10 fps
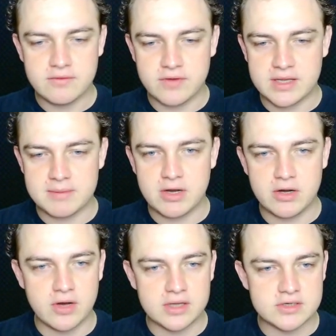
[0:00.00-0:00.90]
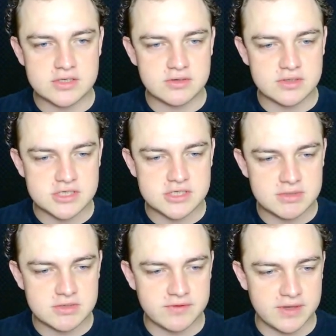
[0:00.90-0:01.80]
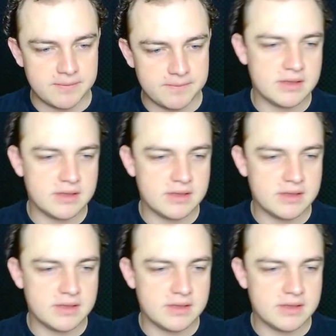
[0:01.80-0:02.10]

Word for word: Foi aqui a melhor nota, acho que, do nosso time, deixa eu ver.